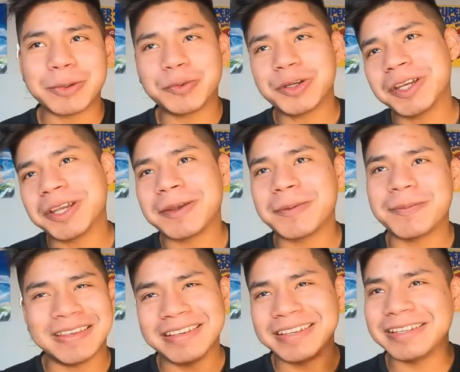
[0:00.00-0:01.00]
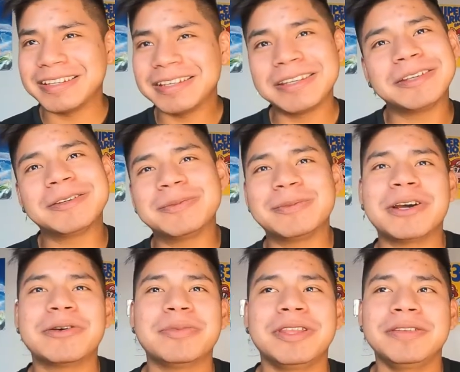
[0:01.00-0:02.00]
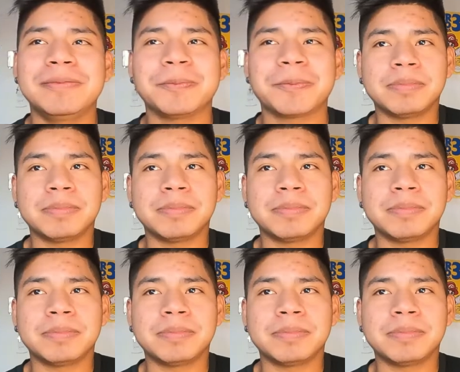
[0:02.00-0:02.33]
fue eh, más o menos.